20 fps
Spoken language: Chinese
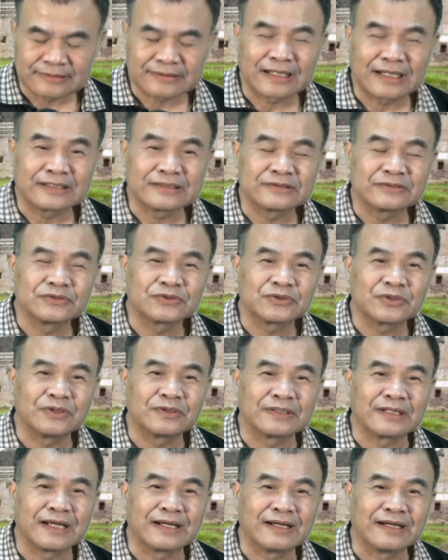当
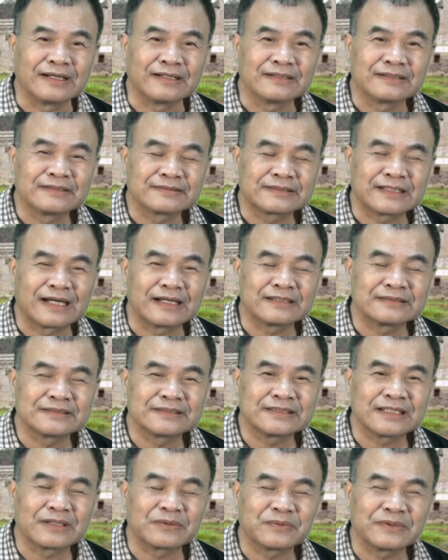中了哈，当
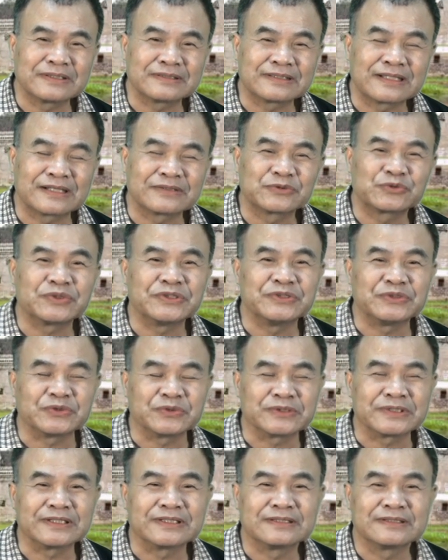相位当最
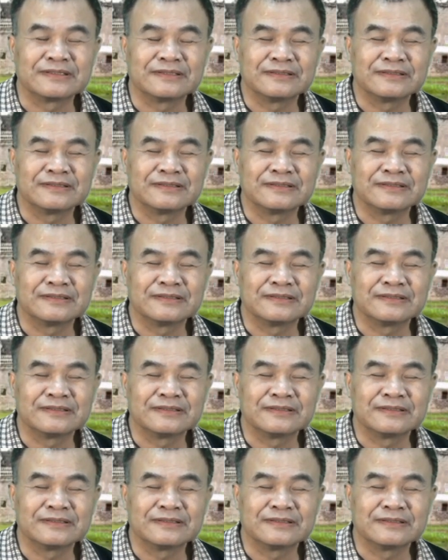久的